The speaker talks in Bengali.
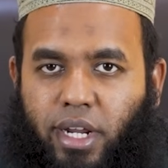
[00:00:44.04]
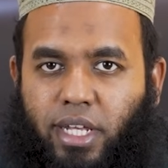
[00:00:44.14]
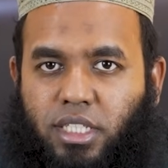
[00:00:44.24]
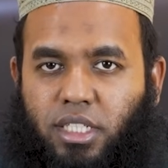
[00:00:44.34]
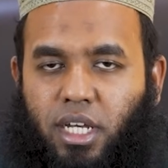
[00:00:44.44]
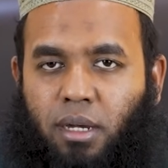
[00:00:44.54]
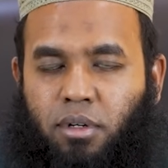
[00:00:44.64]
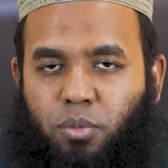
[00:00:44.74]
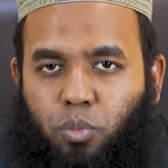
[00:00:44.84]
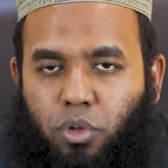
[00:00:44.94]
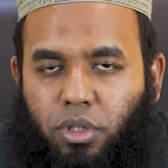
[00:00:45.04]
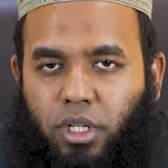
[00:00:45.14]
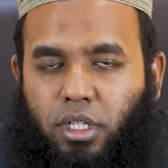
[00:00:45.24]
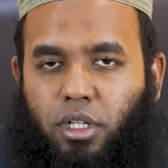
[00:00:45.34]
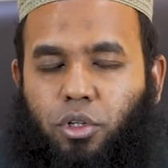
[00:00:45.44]
রেখেছি আমরা
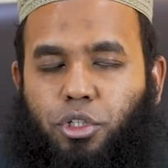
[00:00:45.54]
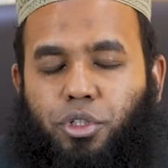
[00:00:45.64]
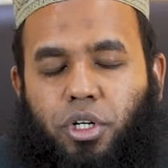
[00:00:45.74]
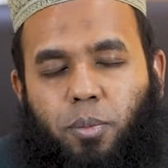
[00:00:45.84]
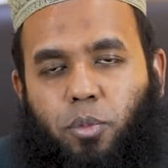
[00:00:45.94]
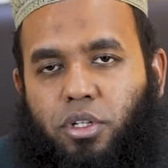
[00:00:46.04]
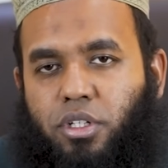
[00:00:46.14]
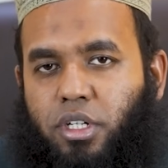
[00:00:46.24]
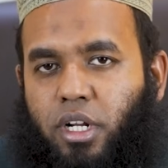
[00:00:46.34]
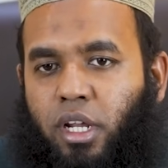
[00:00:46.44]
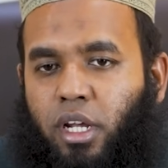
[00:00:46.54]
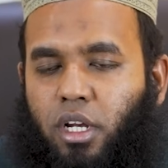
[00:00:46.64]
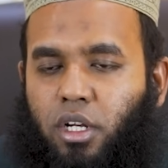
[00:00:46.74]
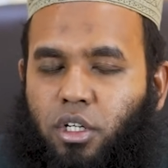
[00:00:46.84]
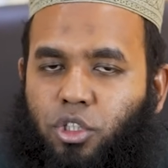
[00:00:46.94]
প্রত্যেকটা দর্শকের পরিচয়টাই
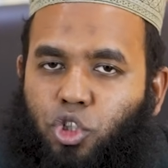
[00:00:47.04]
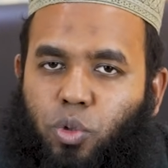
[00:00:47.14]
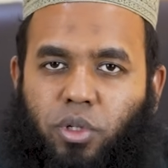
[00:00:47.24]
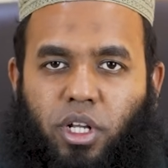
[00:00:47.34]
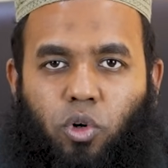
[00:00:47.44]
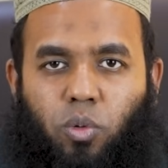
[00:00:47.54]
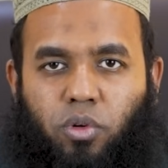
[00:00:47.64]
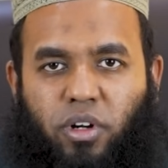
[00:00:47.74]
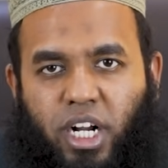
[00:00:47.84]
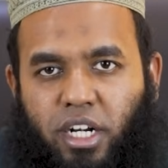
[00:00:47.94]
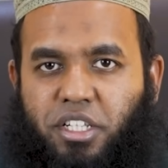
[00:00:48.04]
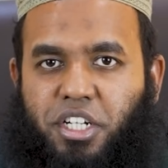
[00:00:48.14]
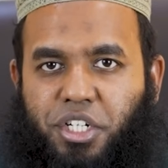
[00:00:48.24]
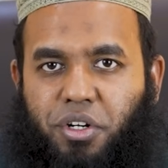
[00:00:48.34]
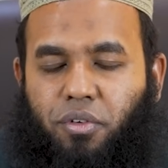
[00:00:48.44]
সর্বদা গোপন রাখারই
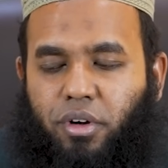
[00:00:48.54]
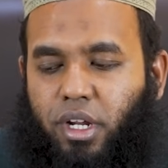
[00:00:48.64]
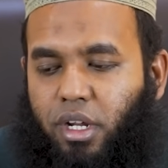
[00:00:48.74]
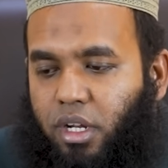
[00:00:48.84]
চেষ্টা করি